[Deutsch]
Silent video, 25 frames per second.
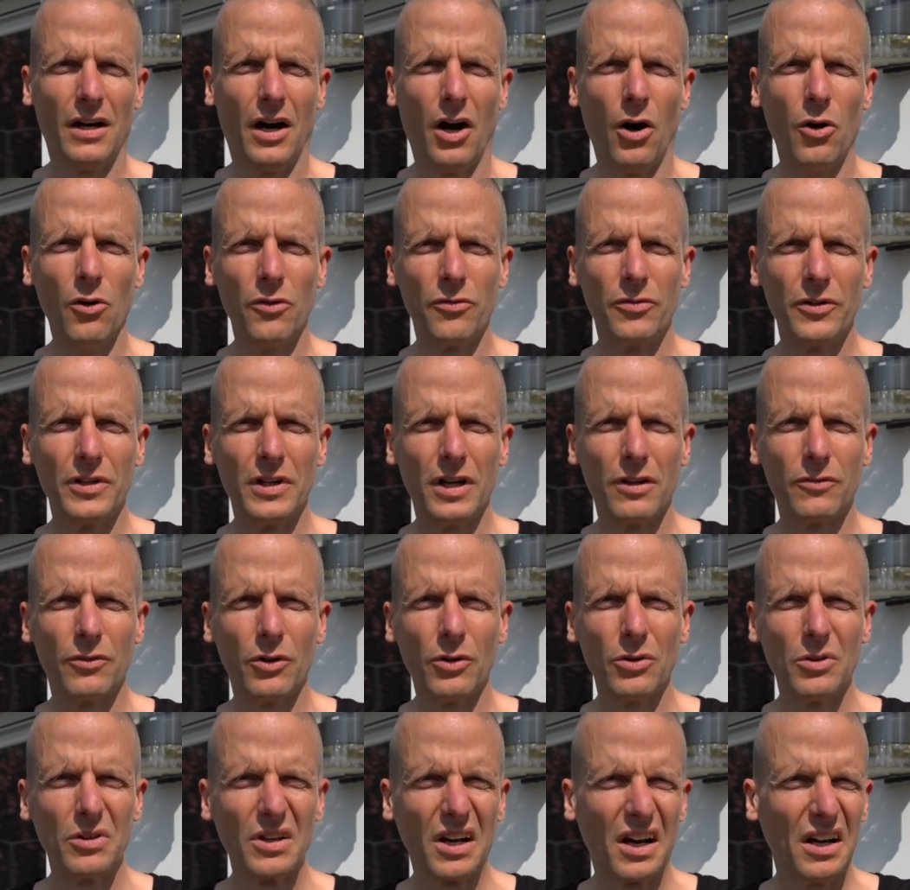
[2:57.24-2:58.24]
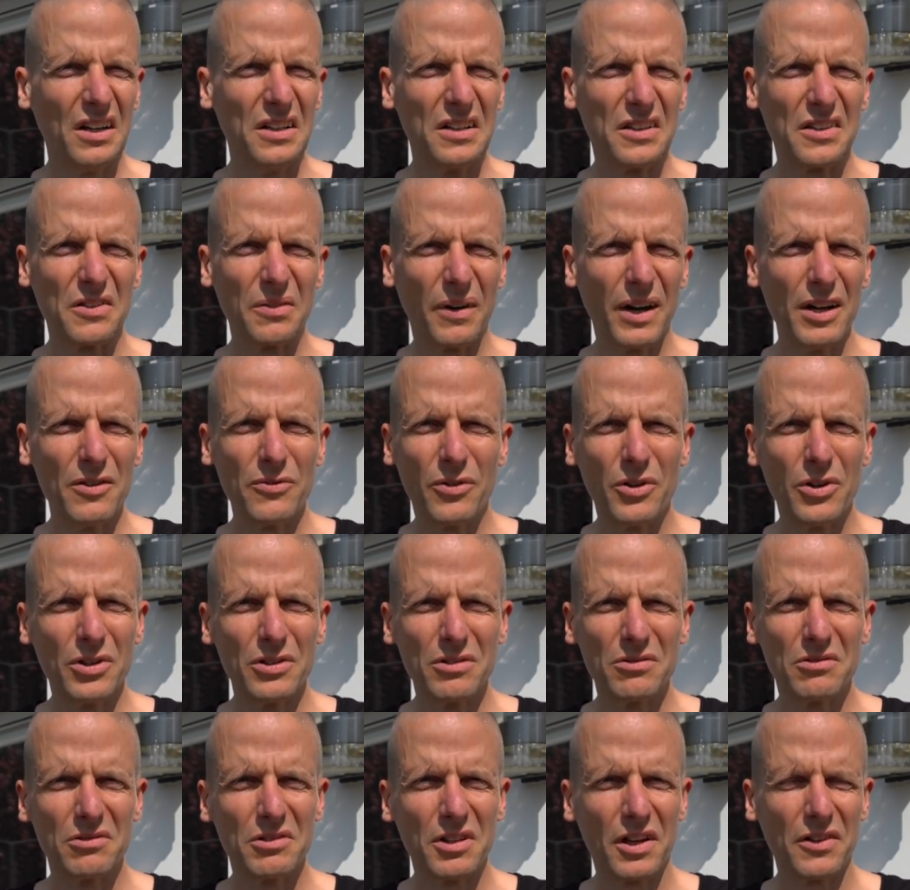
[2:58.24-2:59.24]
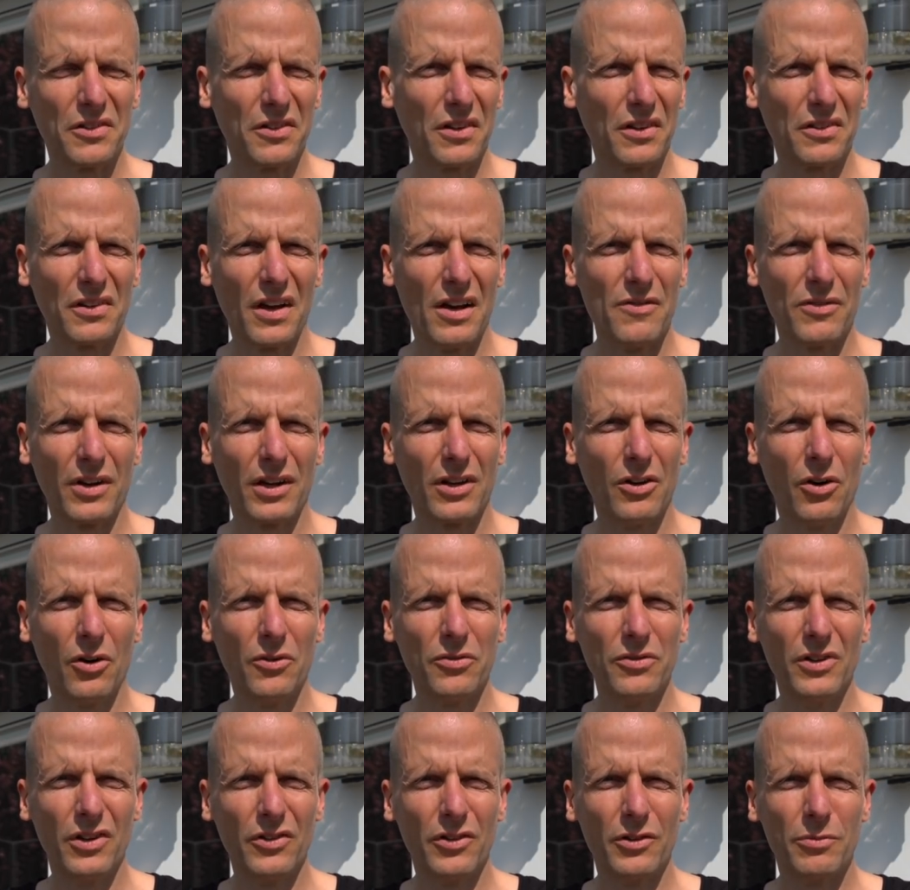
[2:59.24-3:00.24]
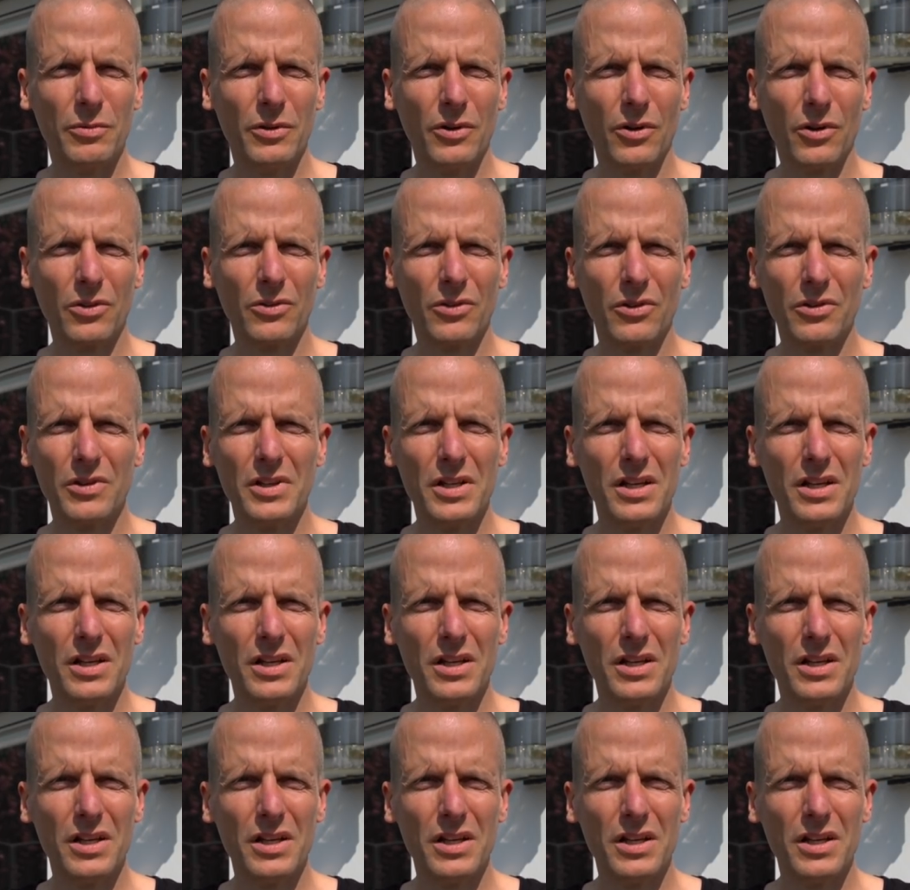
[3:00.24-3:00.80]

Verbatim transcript: auf in der Woche oder alle zwei Wochen und lasse das einfach laufen. Also ich bin auch noch